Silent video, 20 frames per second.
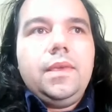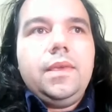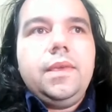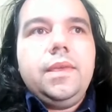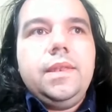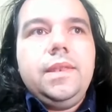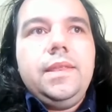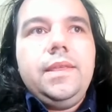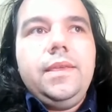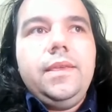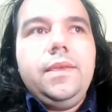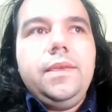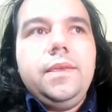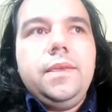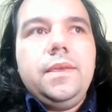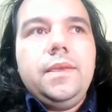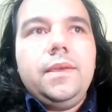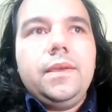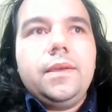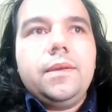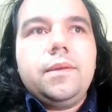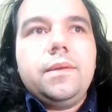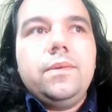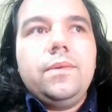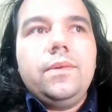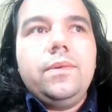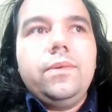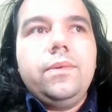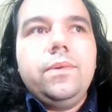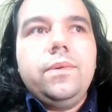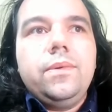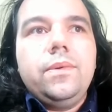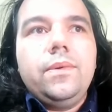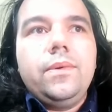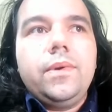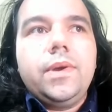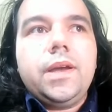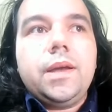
ele o